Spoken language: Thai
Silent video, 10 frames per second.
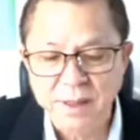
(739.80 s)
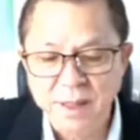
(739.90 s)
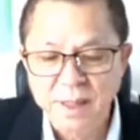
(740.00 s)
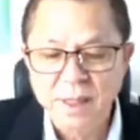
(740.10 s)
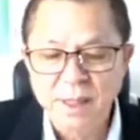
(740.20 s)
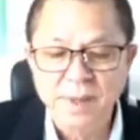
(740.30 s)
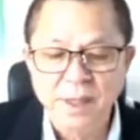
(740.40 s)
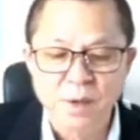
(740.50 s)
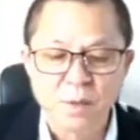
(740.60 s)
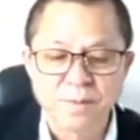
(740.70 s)
อยากรู้ว่า
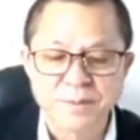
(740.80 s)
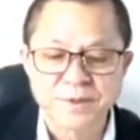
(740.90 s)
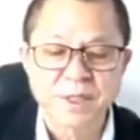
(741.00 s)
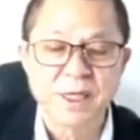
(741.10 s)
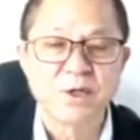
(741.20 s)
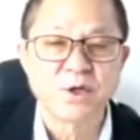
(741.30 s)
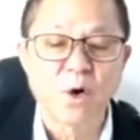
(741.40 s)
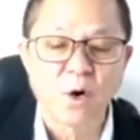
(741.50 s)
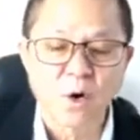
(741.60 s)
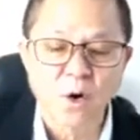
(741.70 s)
ในหลวงถ่ายอะ
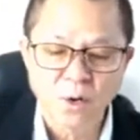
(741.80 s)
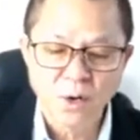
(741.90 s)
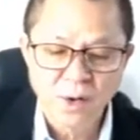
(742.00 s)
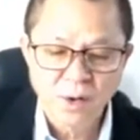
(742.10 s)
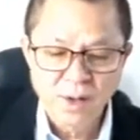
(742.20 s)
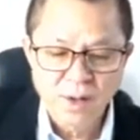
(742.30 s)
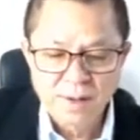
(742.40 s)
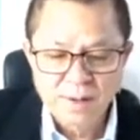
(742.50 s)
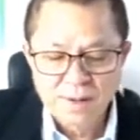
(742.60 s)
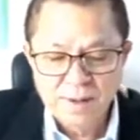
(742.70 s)
ไร
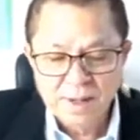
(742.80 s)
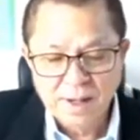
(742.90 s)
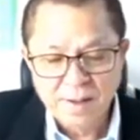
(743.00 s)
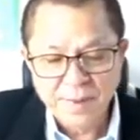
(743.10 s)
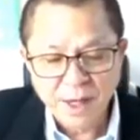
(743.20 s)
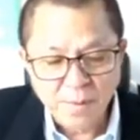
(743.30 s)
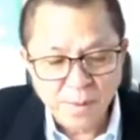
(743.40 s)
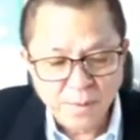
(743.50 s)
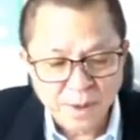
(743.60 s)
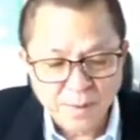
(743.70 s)
แอบเลยครับ
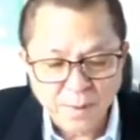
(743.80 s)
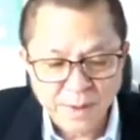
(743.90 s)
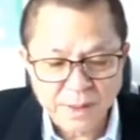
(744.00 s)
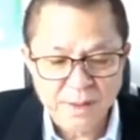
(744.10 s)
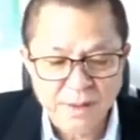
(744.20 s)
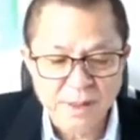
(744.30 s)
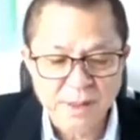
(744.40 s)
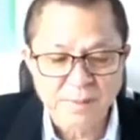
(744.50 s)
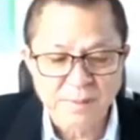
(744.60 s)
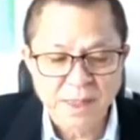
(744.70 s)

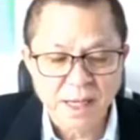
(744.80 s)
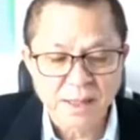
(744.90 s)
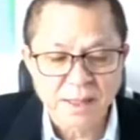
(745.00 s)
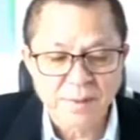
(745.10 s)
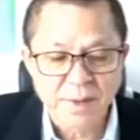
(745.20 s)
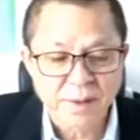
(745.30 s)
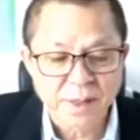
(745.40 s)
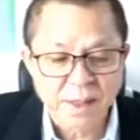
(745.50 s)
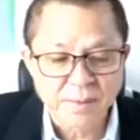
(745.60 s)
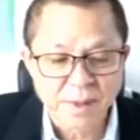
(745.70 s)
คือทำเป็นไปยื
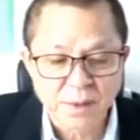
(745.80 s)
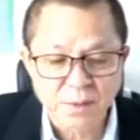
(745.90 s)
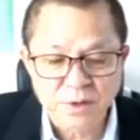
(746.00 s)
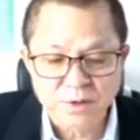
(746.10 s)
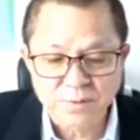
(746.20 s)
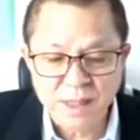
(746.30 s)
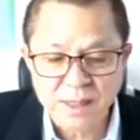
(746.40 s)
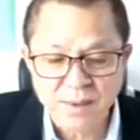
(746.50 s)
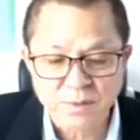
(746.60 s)
นอยู่ข้างหลังพระองค์